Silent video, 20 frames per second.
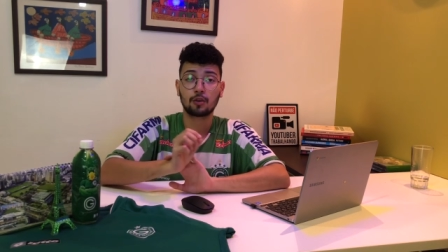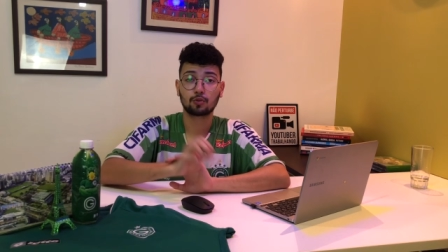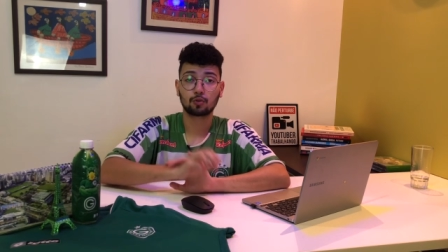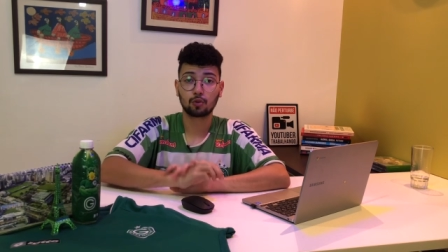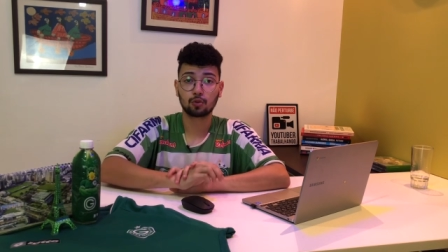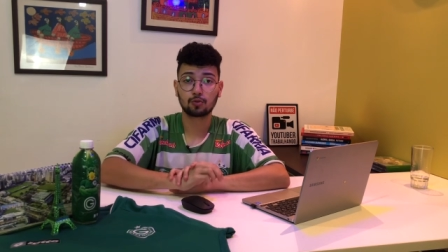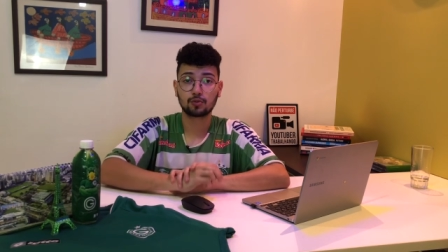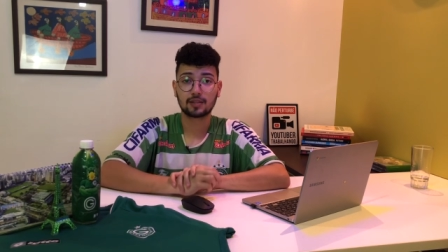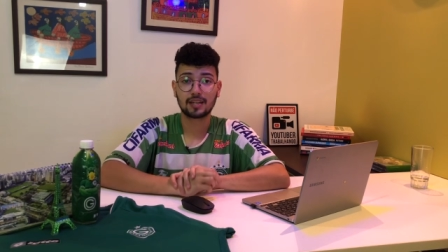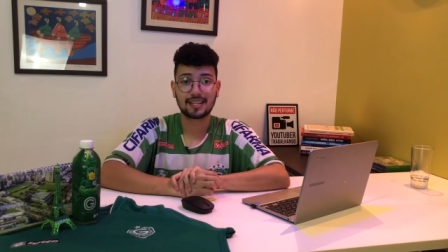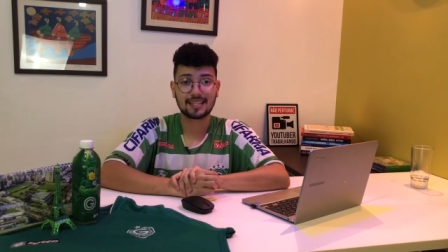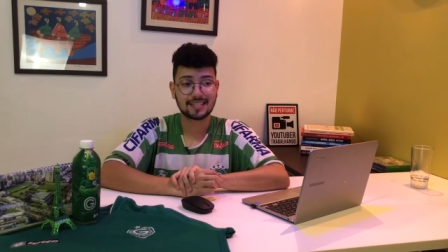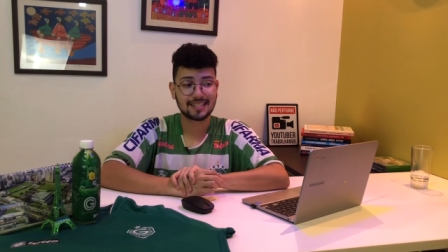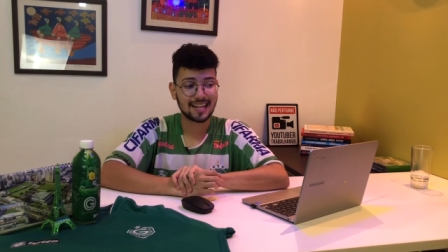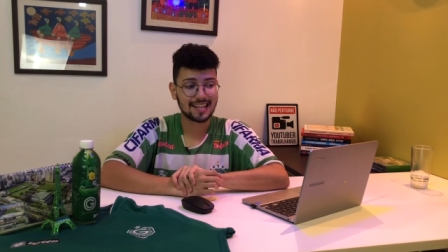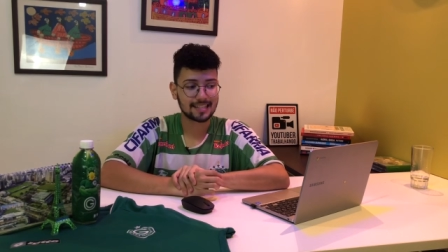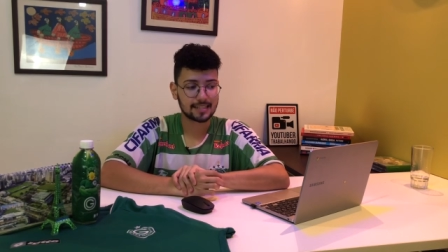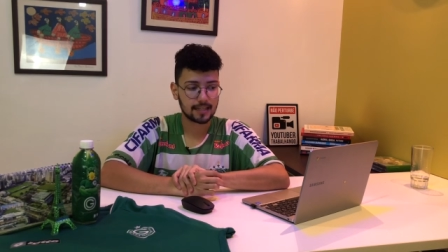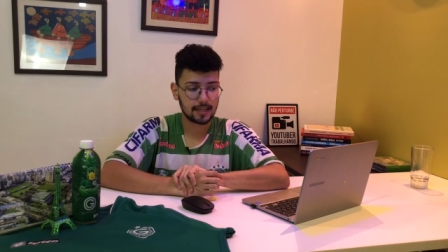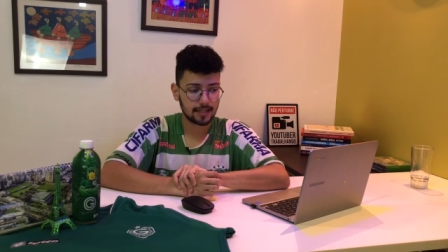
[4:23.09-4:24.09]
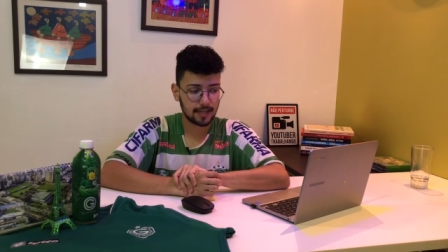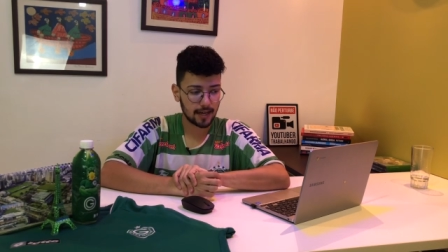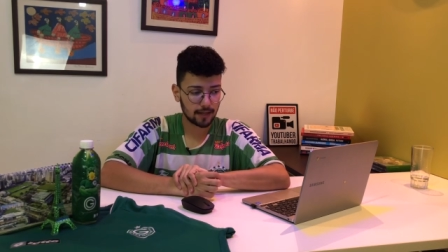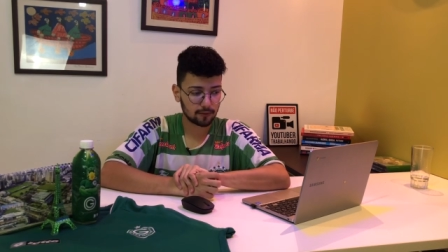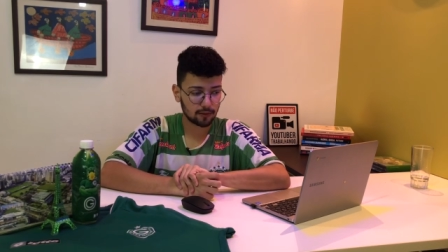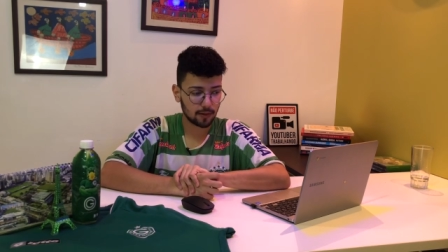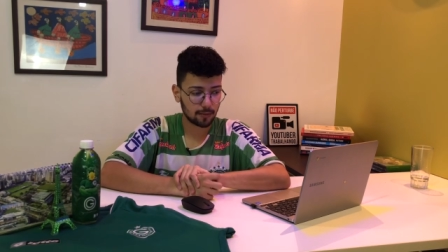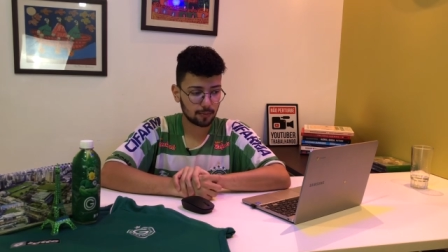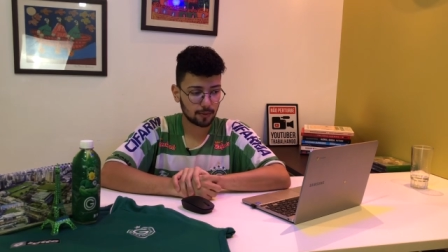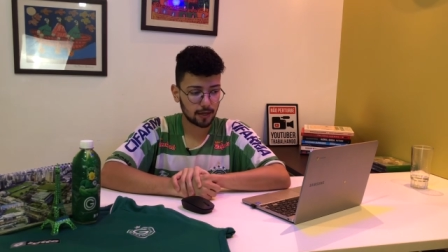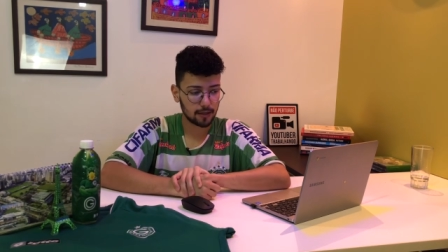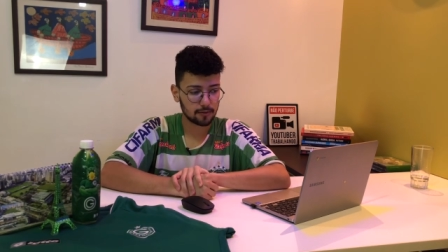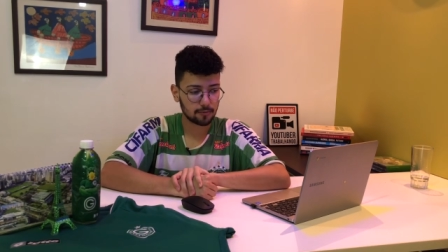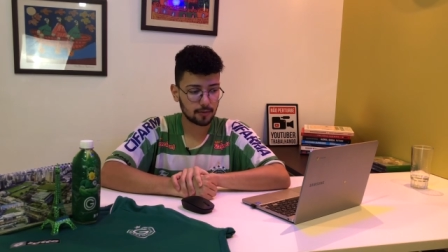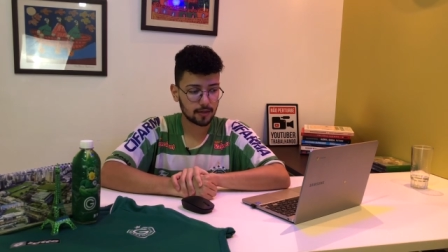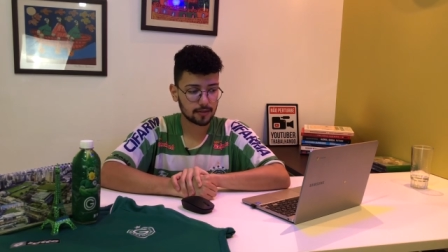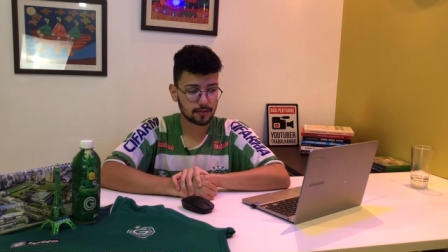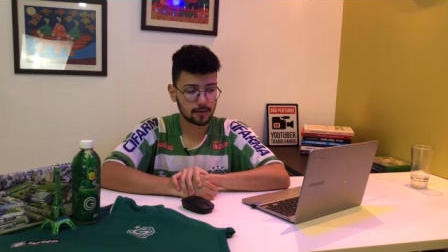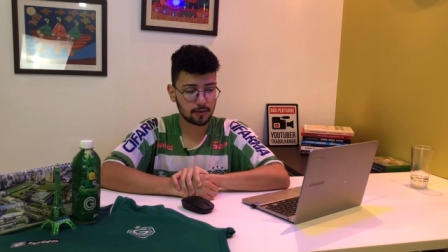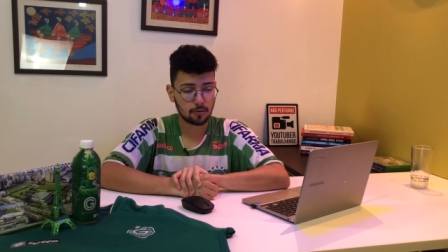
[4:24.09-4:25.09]
todos eles na Série A do Campeonato
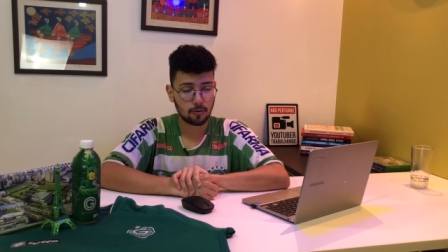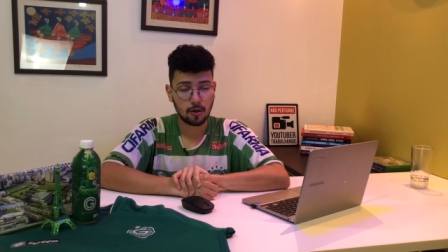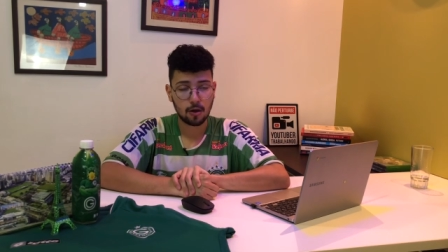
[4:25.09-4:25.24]
Brasileiro,